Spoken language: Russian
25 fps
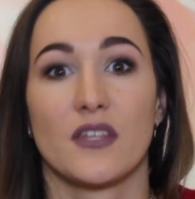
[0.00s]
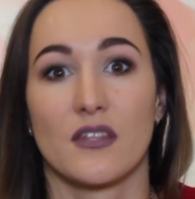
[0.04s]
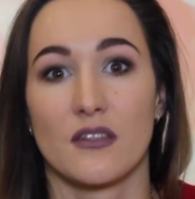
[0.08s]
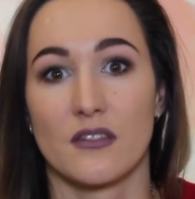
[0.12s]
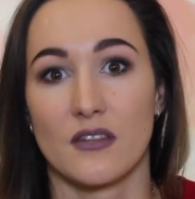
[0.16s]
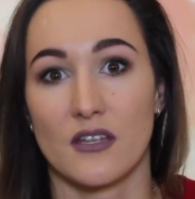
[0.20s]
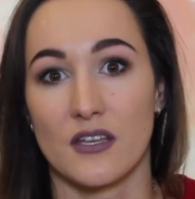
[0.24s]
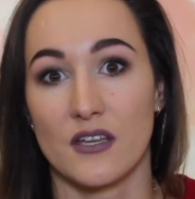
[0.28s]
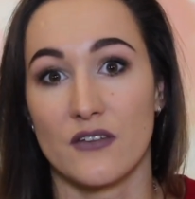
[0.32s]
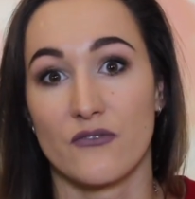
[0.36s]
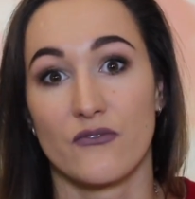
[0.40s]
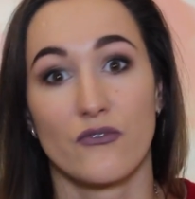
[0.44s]

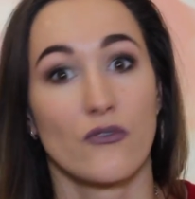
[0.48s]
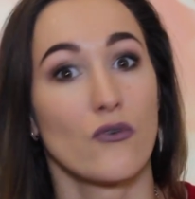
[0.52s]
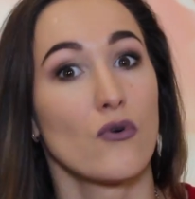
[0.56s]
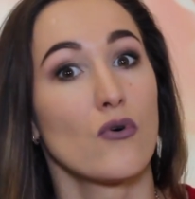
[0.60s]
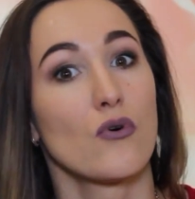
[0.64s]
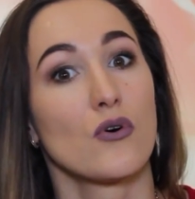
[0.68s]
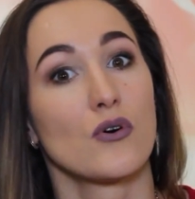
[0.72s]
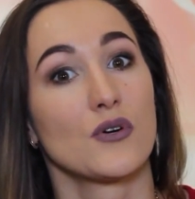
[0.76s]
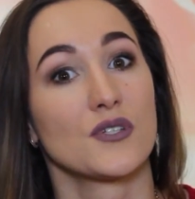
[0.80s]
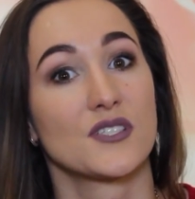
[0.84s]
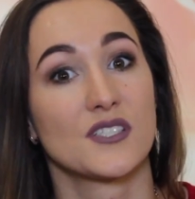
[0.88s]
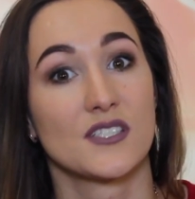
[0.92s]
на
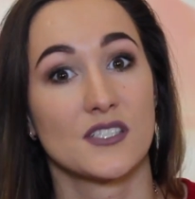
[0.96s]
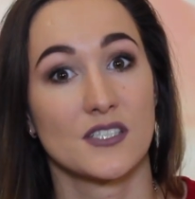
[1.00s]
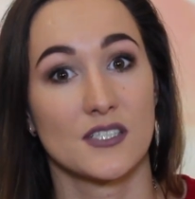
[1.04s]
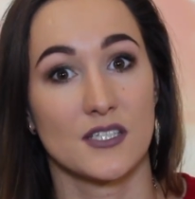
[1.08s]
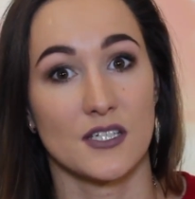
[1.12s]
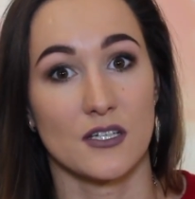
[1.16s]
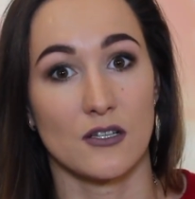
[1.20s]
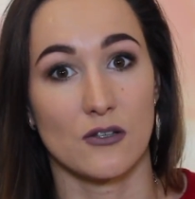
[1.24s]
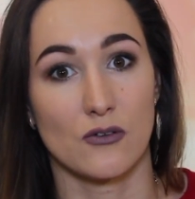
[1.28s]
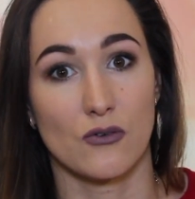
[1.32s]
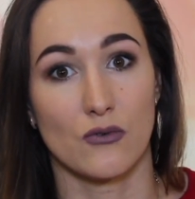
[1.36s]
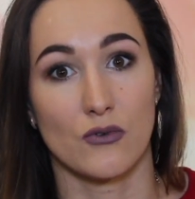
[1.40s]
него
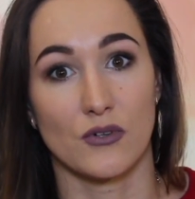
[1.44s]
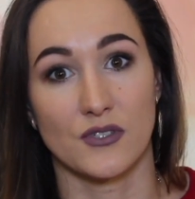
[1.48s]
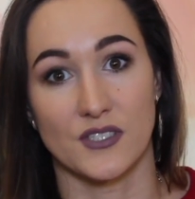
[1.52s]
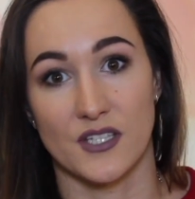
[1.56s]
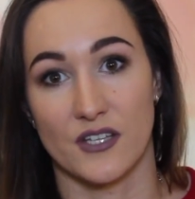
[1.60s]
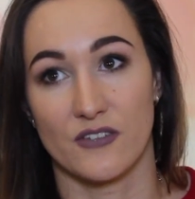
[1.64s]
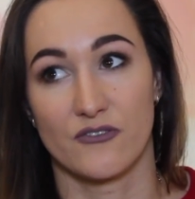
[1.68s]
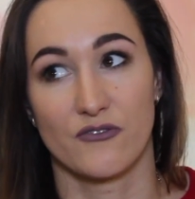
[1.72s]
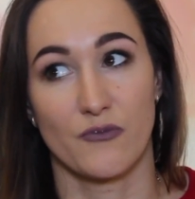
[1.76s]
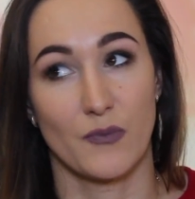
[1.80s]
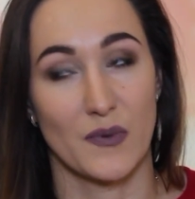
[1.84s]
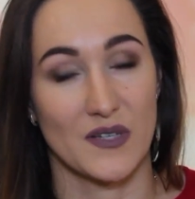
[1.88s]
ссылку
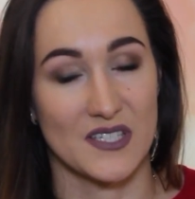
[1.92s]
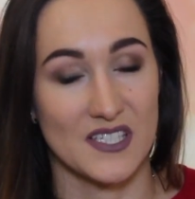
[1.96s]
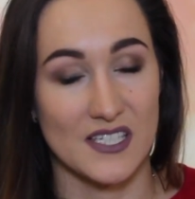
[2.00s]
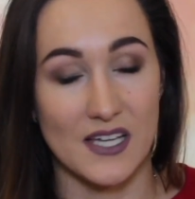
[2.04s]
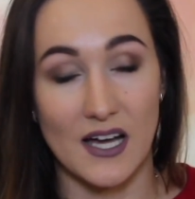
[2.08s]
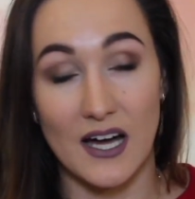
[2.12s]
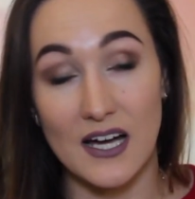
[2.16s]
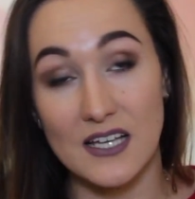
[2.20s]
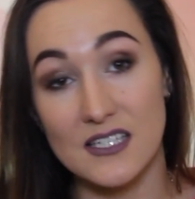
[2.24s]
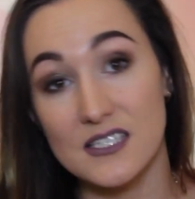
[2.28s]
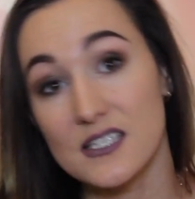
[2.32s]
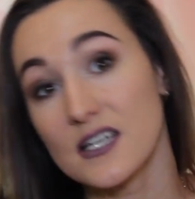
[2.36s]
где-нибудь в
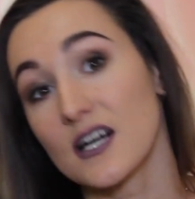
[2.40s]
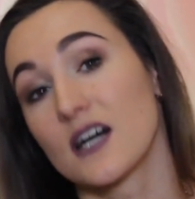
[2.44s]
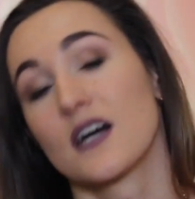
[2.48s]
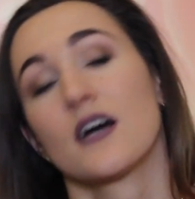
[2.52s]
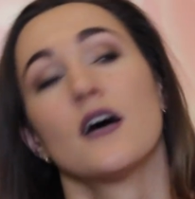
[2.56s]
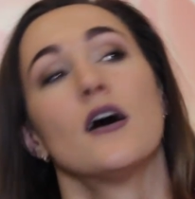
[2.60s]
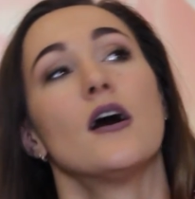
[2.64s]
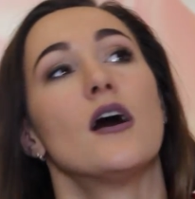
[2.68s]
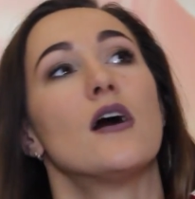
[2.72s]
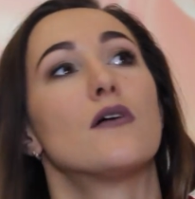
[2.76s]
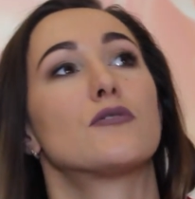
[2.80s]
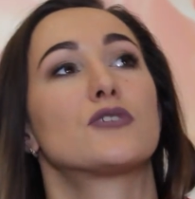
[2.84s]
подсказках,